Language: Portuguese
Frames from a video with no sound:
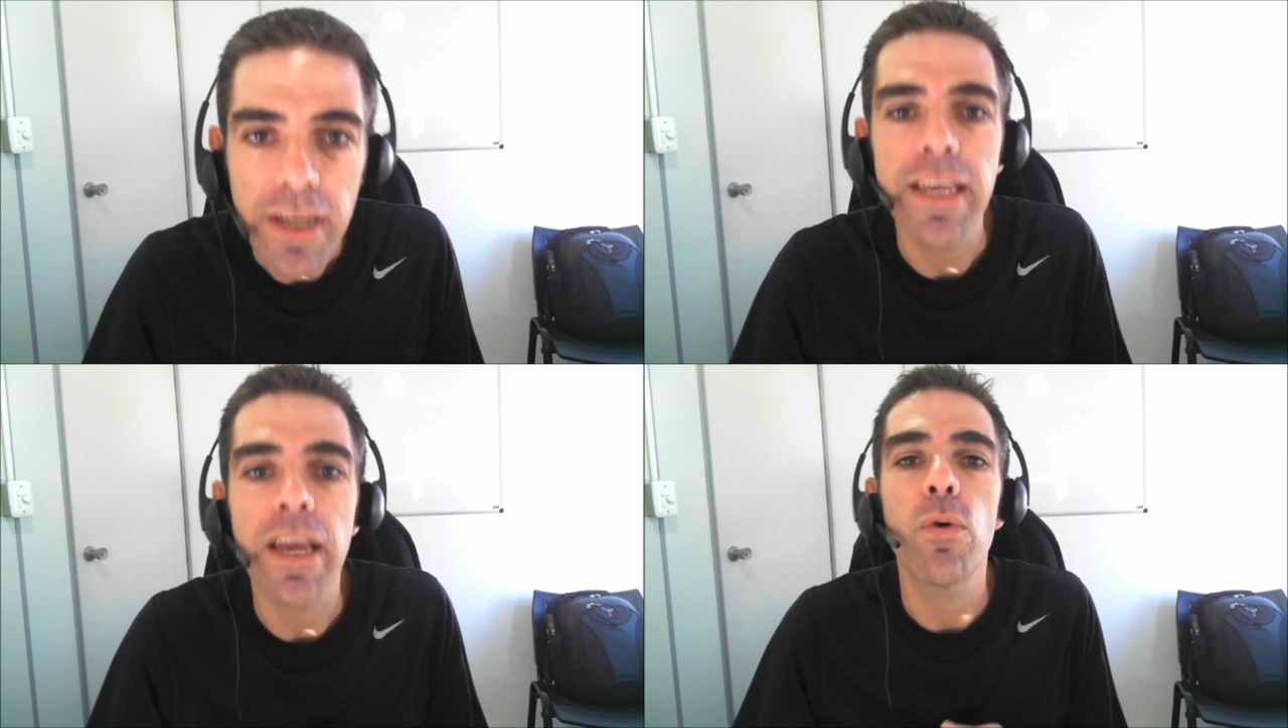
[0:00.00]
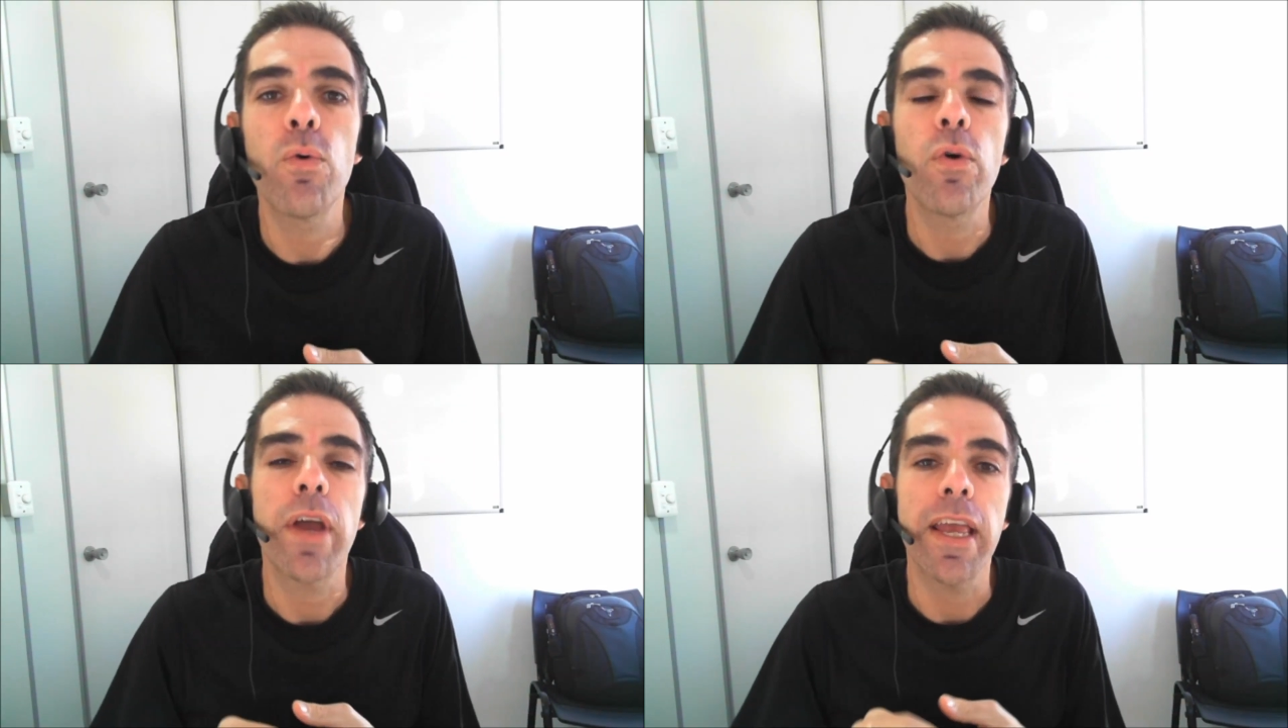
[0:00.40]
que é
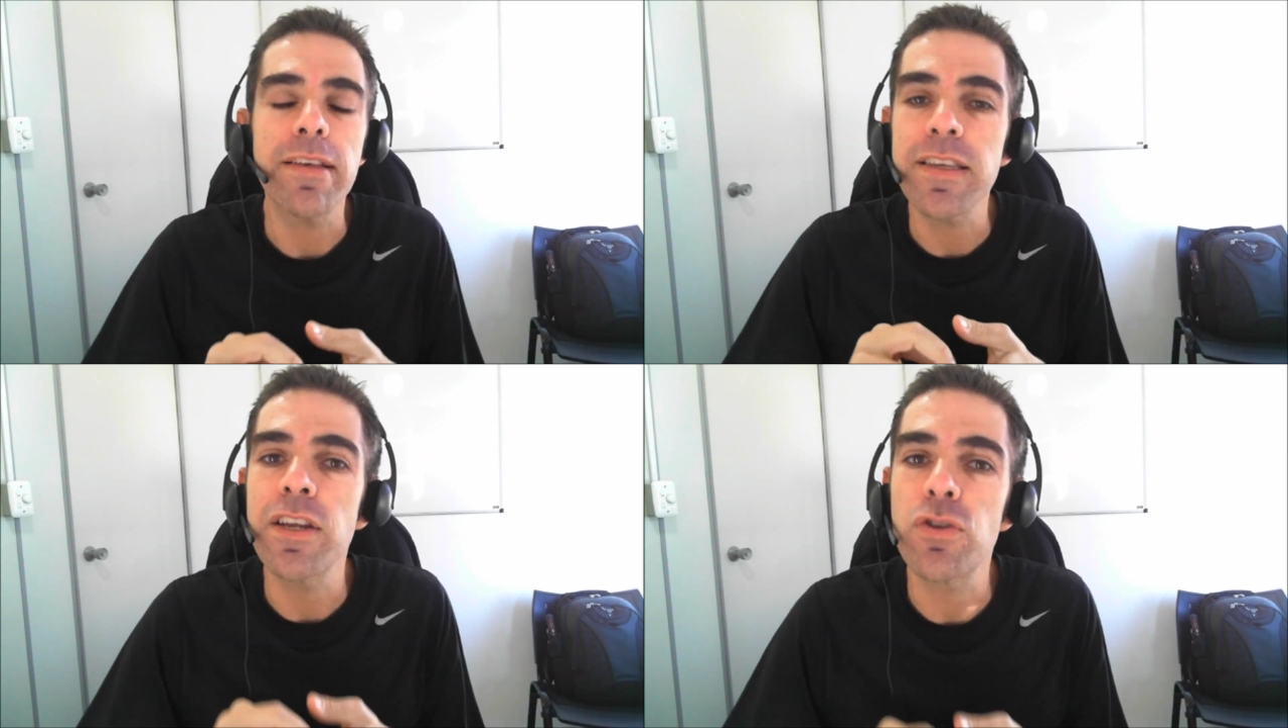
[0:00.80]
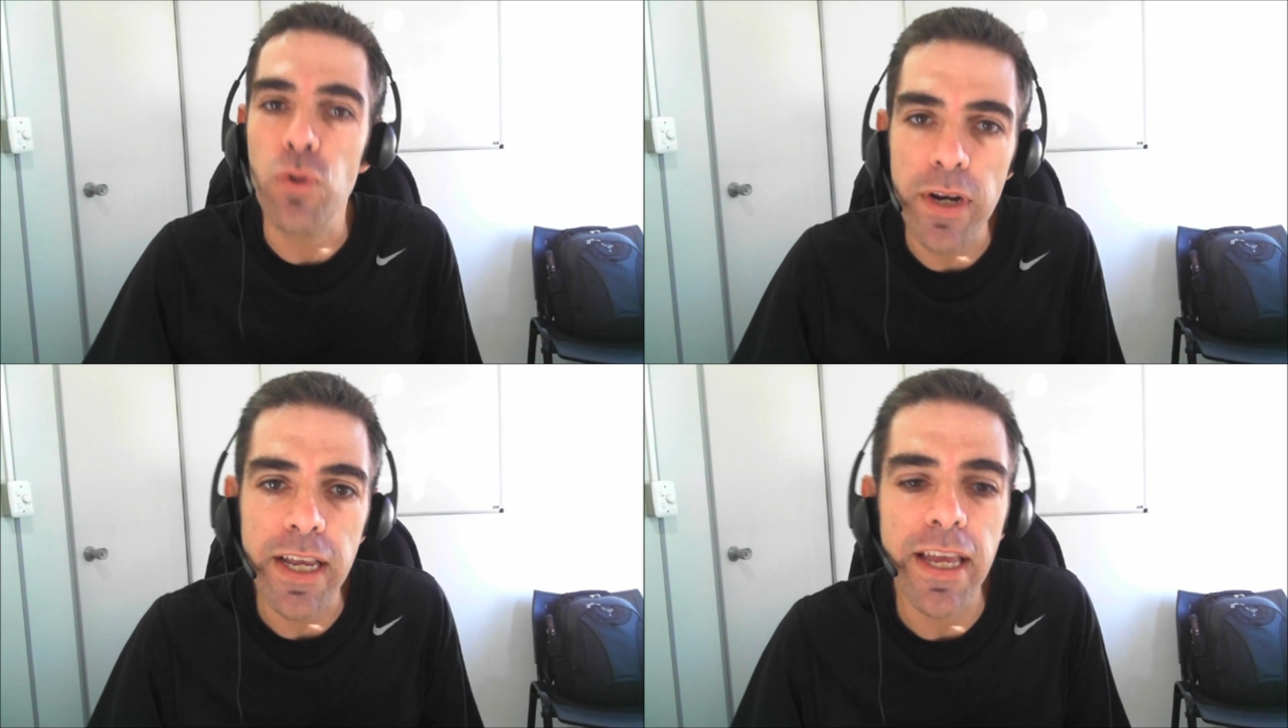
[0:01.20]
o
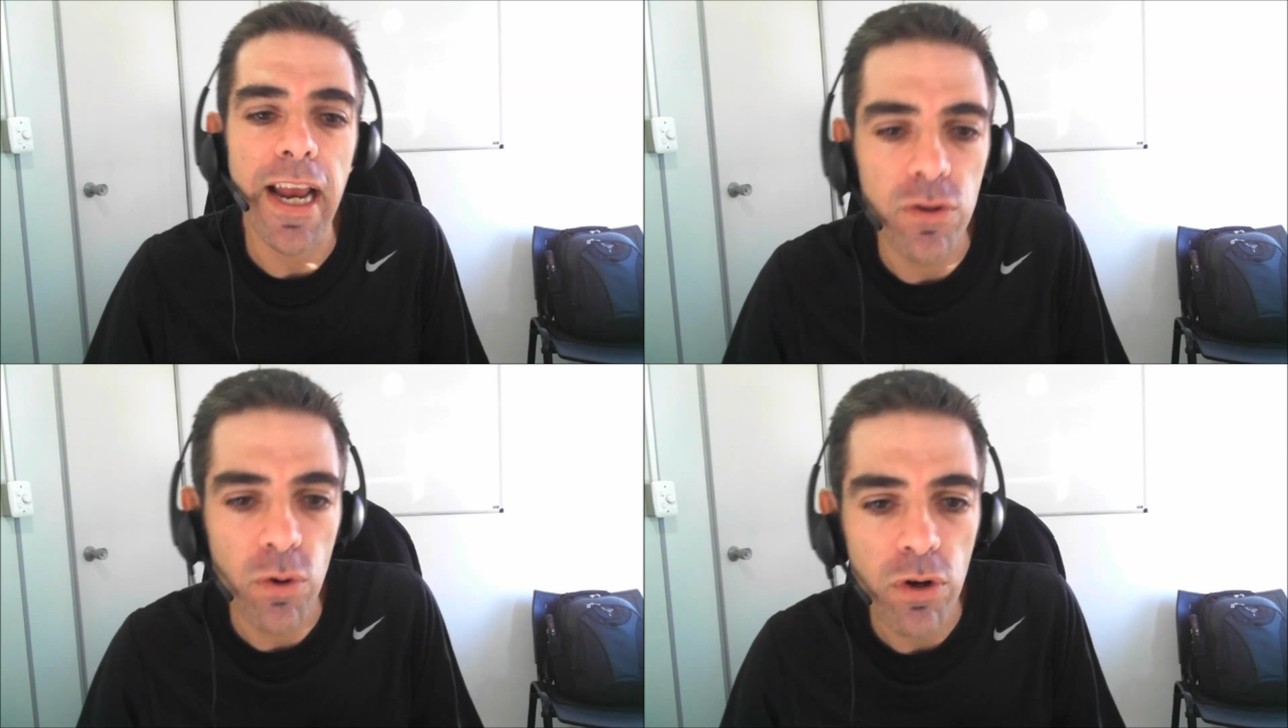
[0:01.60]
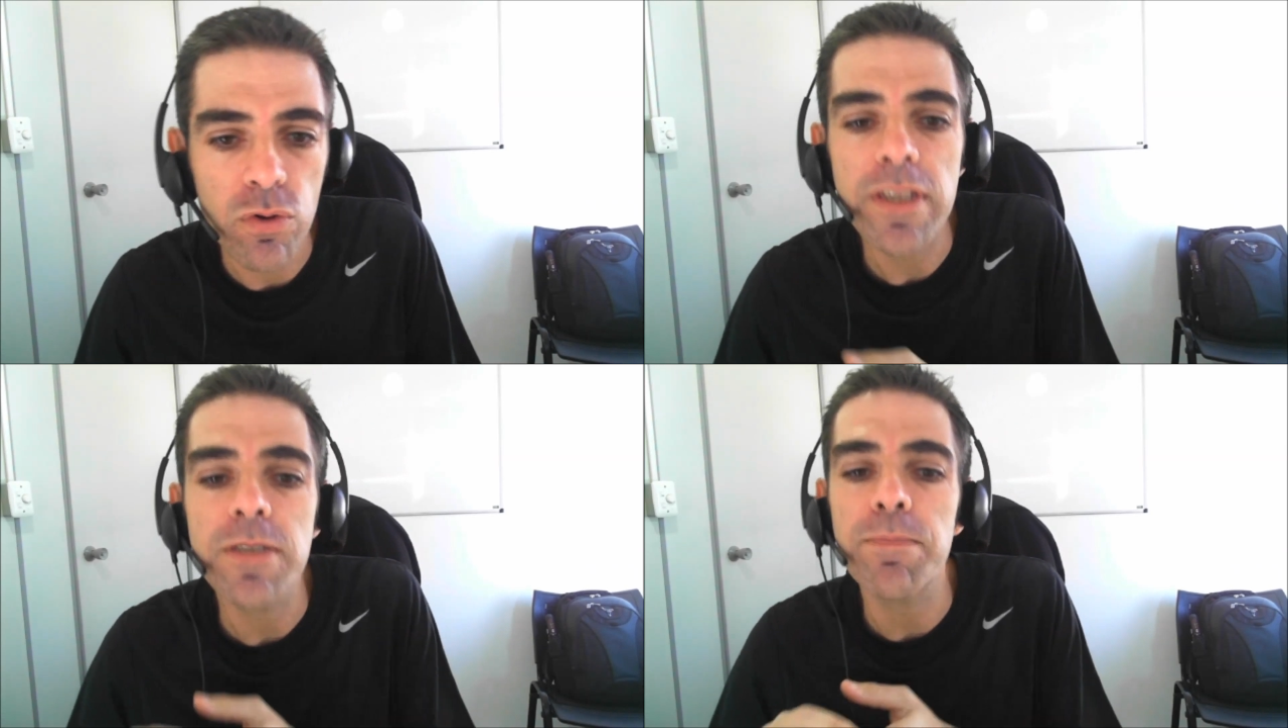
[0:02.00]
escritor e criador
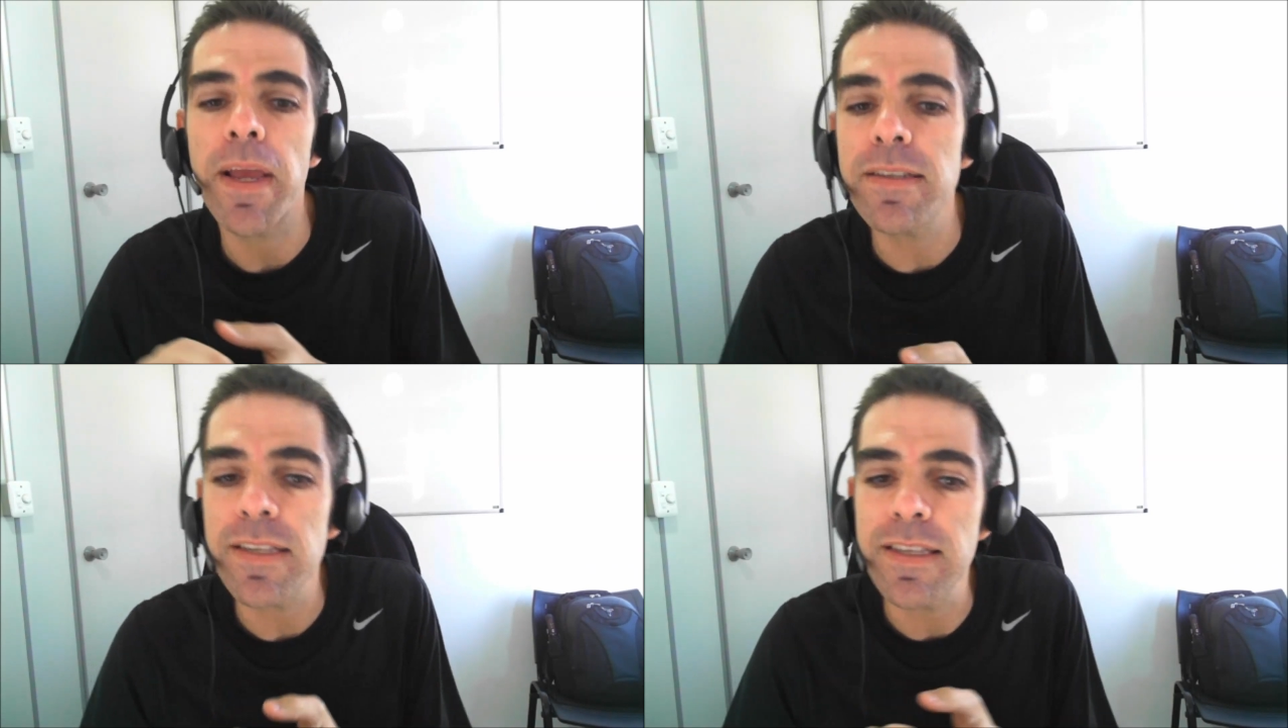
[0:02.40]
do Space